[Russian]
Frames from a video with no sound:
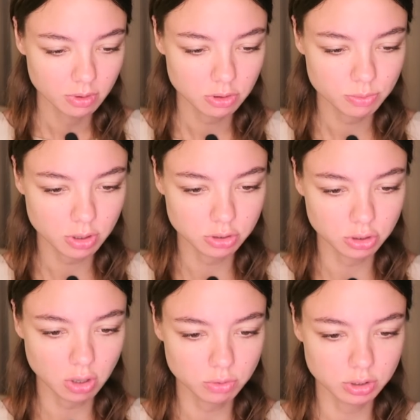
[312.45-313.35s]
Кошмарно,
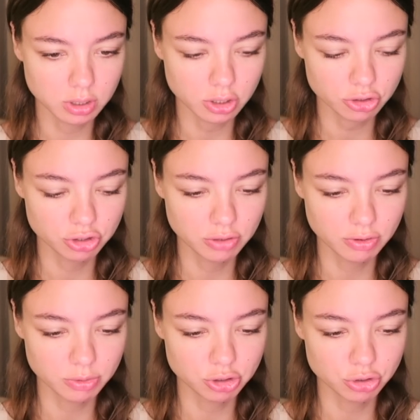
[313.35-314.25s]
как он
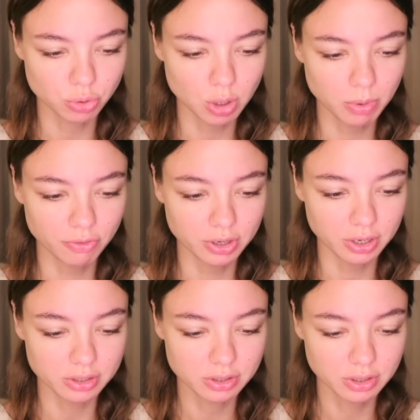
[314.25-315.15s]
рассчитывает вообще что-либо
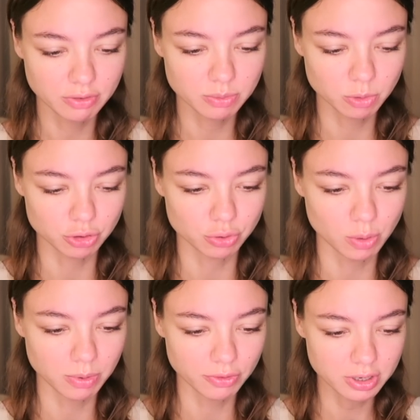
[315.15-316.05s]
выиграть? Невозможно
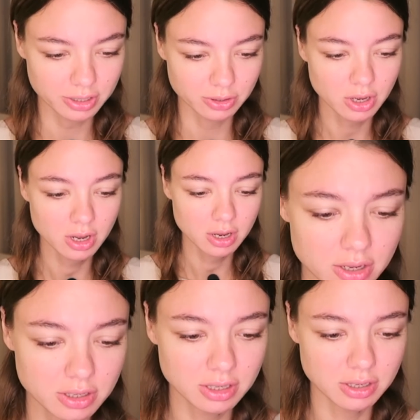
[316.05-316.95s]
что-либо выиграть,
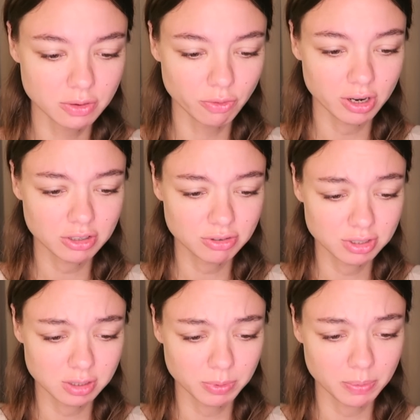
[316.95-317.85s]
не
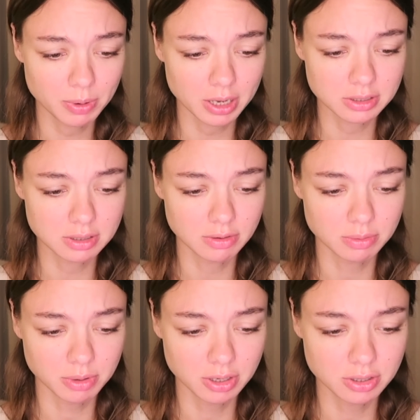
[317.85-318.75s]
уворачиваясь от препятствий.
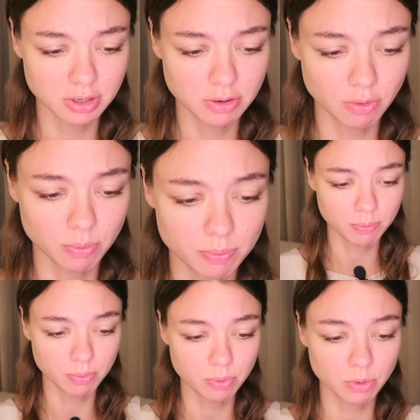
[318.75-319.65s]
Смотрите на него,
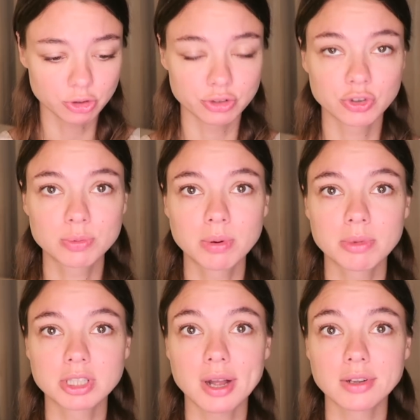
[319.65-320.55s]
боже, вот
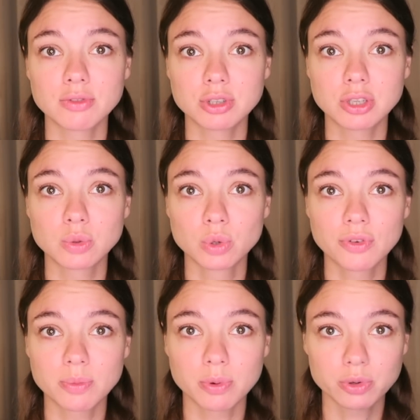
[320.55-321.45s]
помотал его, этот
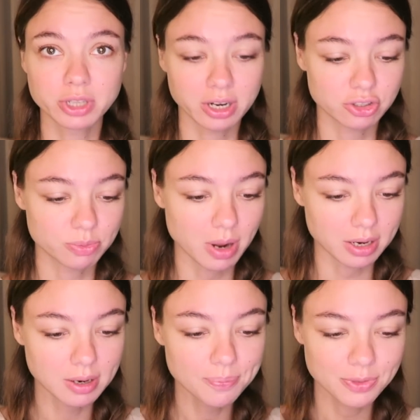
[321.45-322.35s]
уровень просто
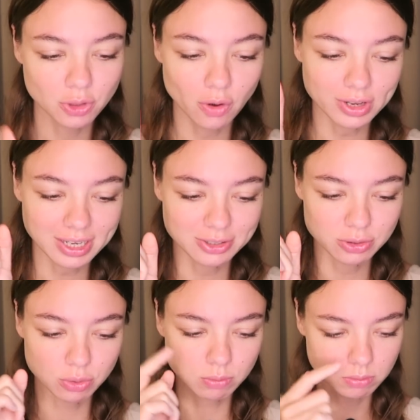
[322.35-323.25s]
кошмар. Новый
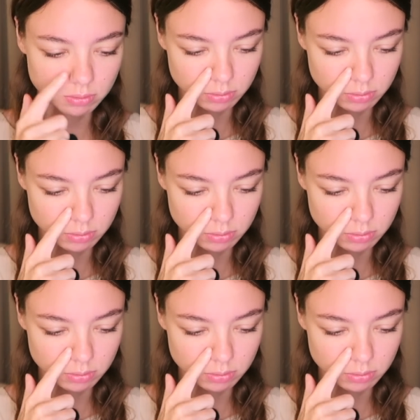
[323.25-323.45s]
костюм.